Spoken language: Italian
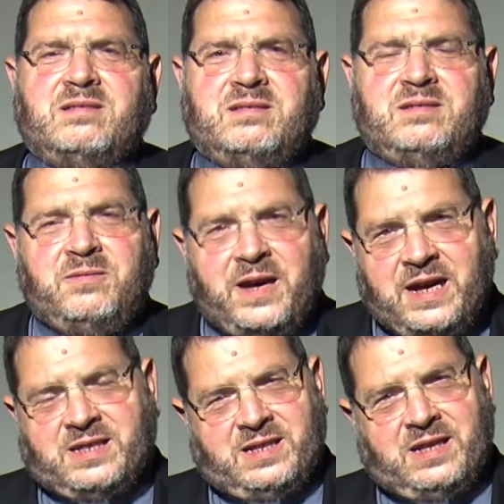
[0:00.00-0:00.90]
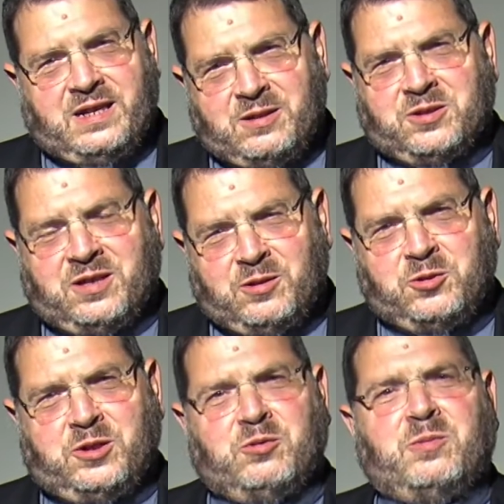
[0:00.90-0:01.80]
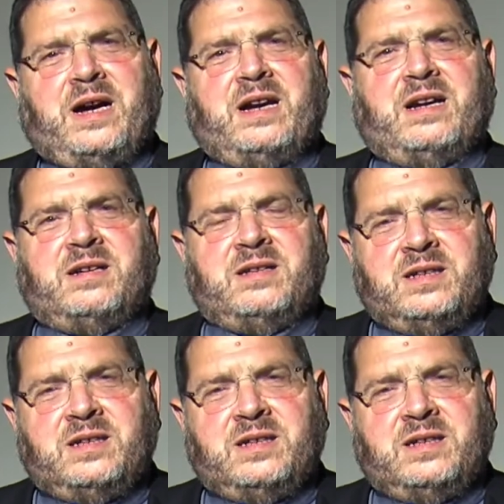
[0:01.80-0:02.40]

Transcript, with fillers: diversa dalla nostra logica umana.